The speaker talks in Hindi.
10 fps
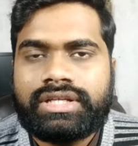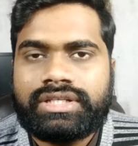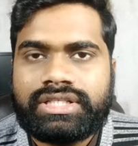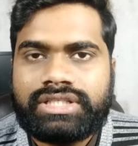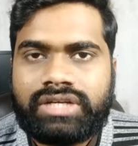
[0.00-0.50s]

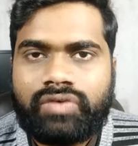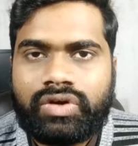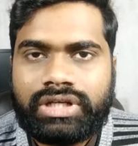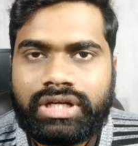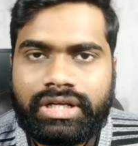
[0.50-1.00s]
डिस्टल
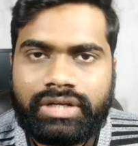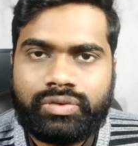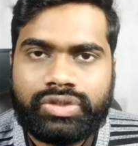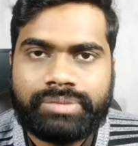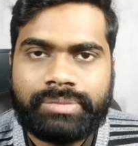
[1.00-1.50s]
वाटर लें
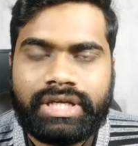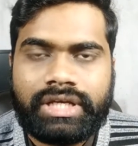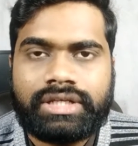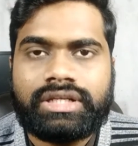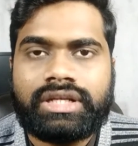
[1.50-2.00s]

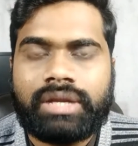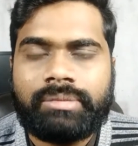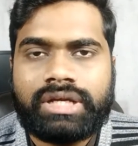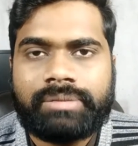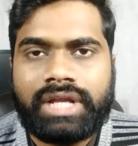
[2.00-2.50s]
उसमें
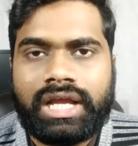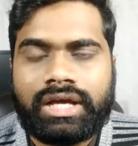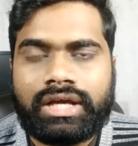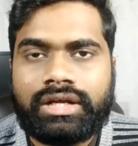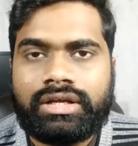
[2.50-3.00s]
नमक
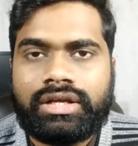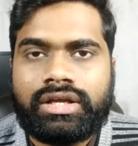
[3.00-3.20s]
मिलाकर